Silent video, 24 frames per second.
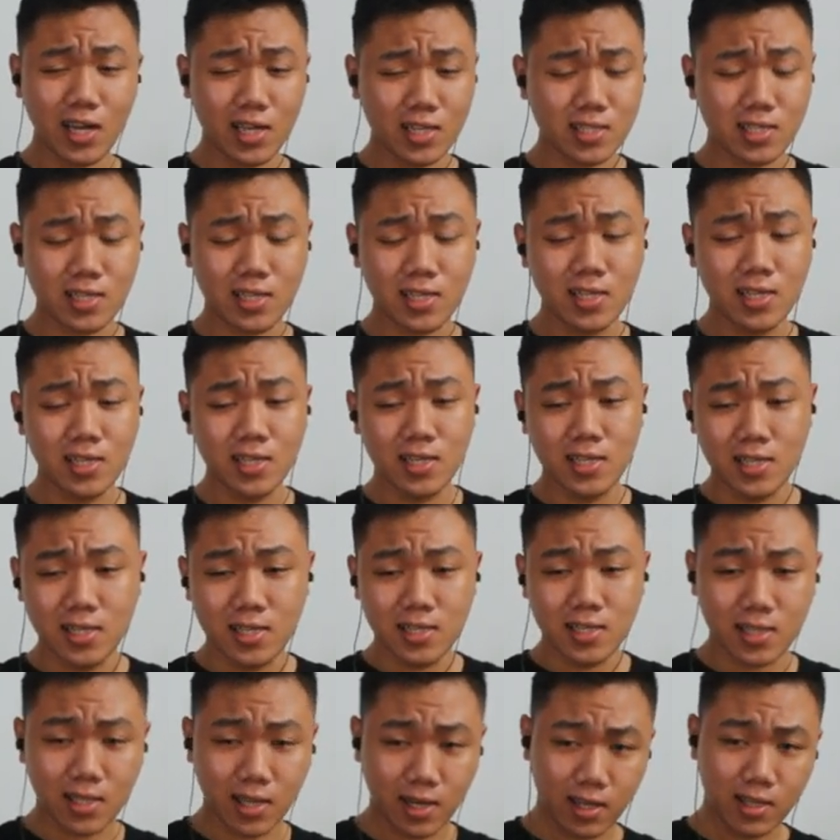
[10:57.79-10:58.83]
ngasih
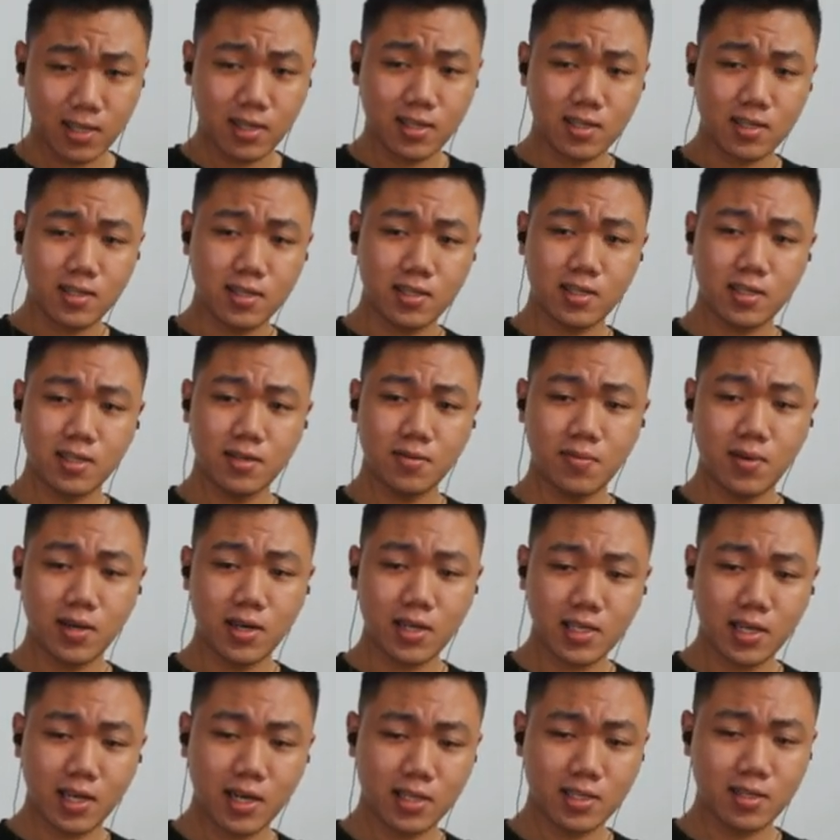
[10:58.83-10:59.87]
trik
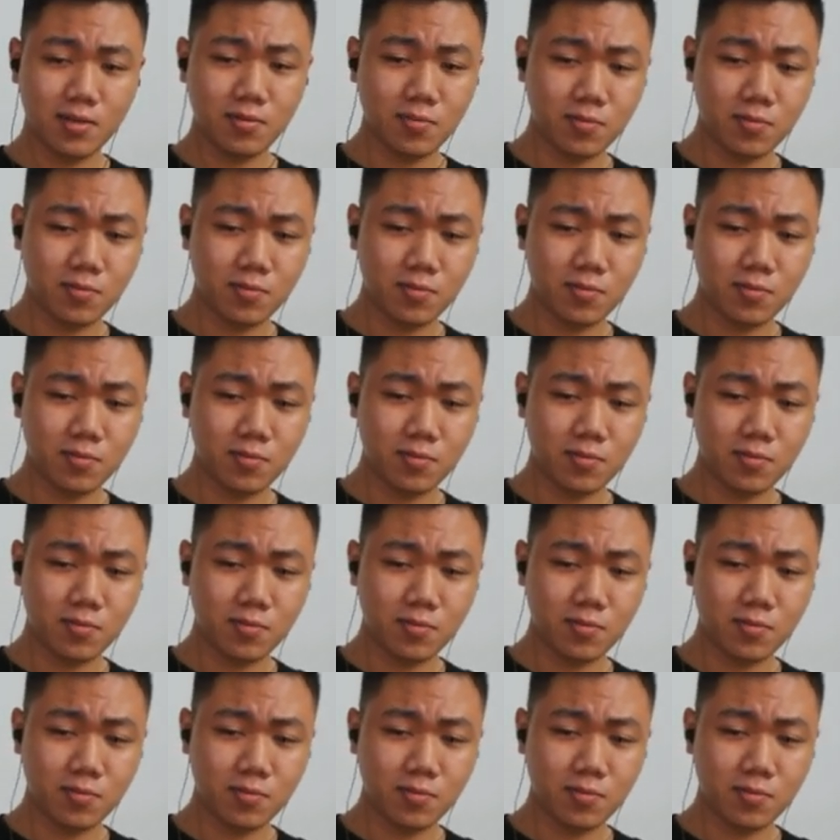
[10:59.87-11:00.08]
gimana caranya